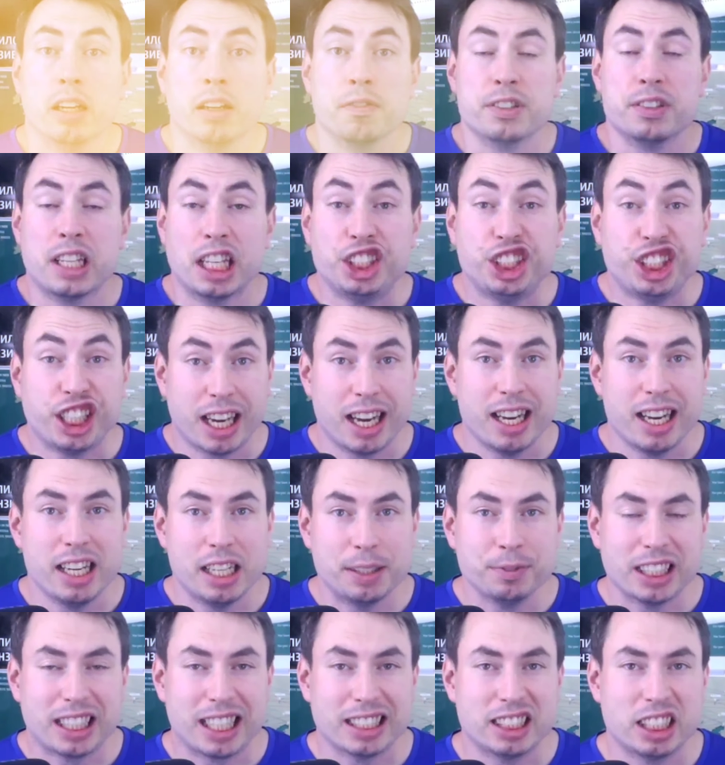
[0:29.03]

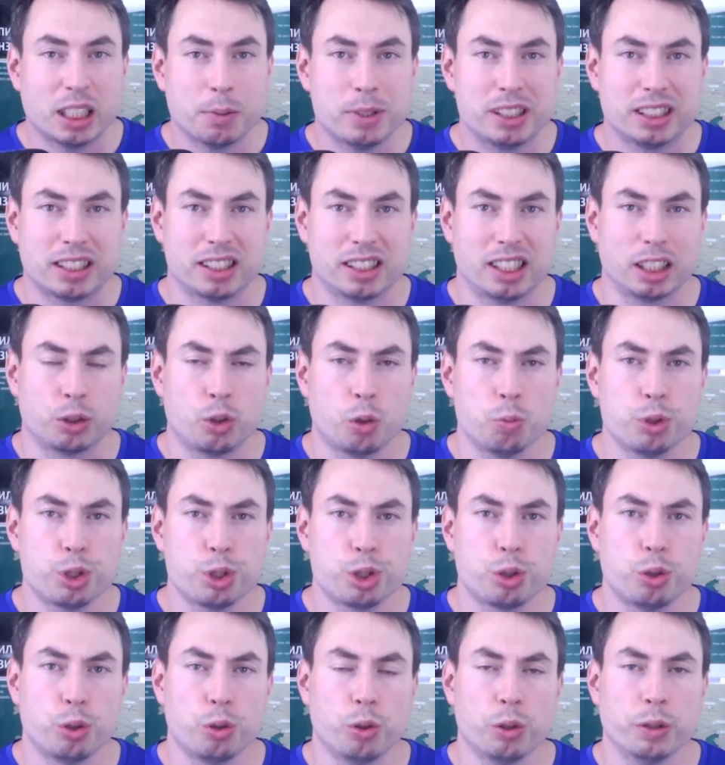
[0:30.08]
Вначале хотел бы сказать о том,
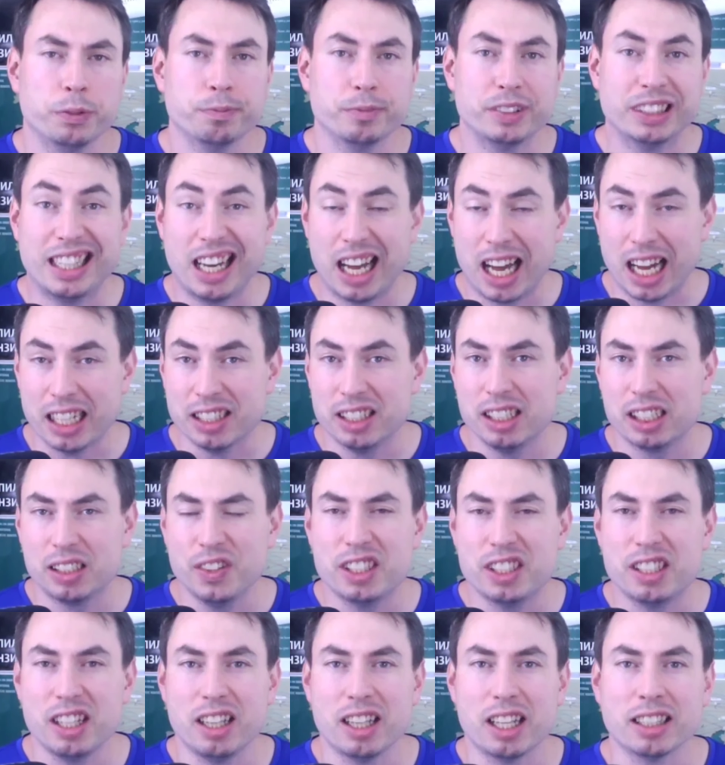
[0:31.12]
что да,
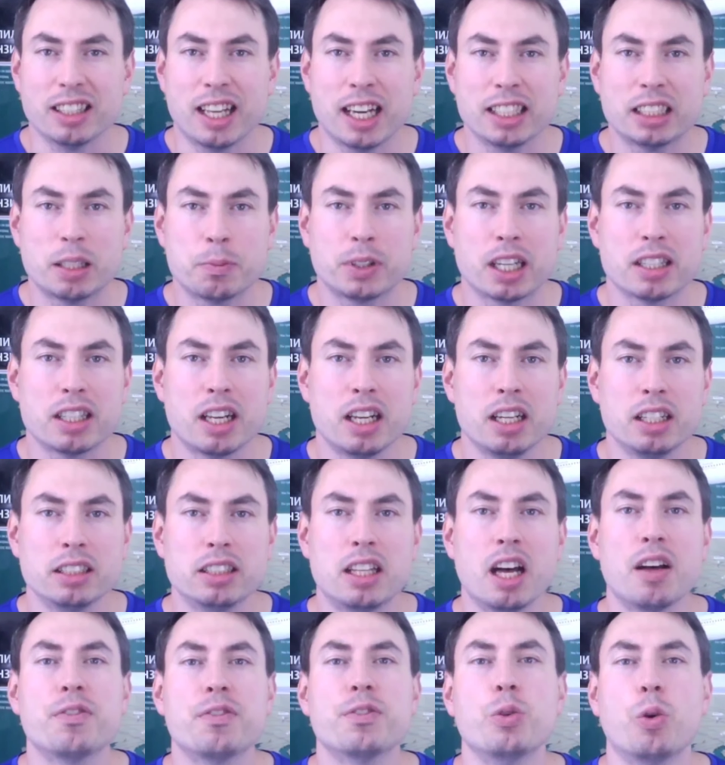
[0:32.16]
действительно, на этом канале
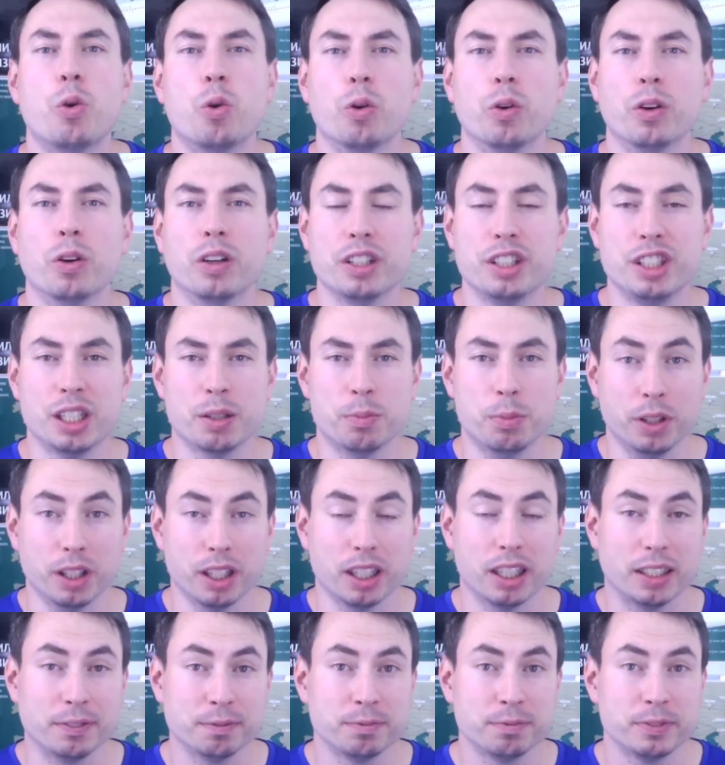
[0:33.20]
давно не
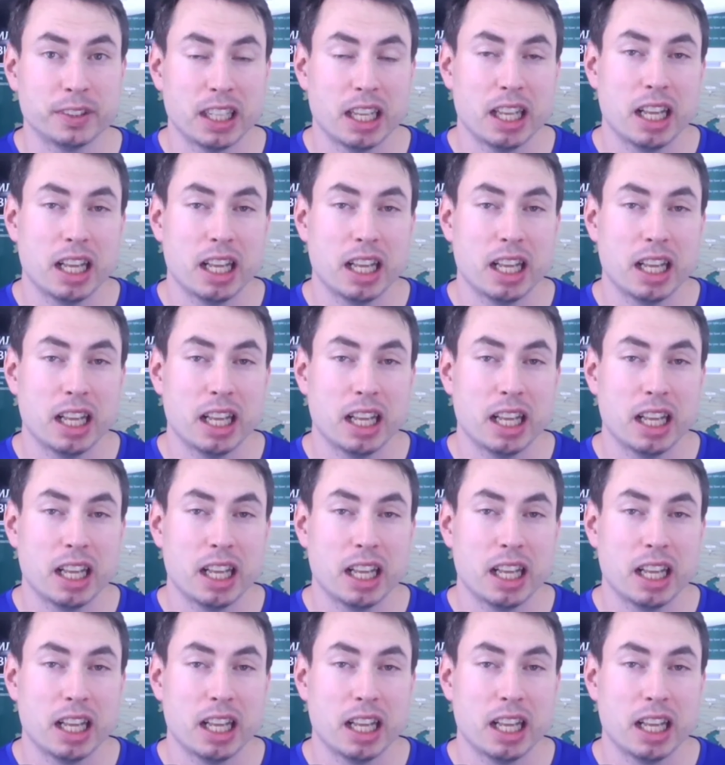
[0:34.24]
было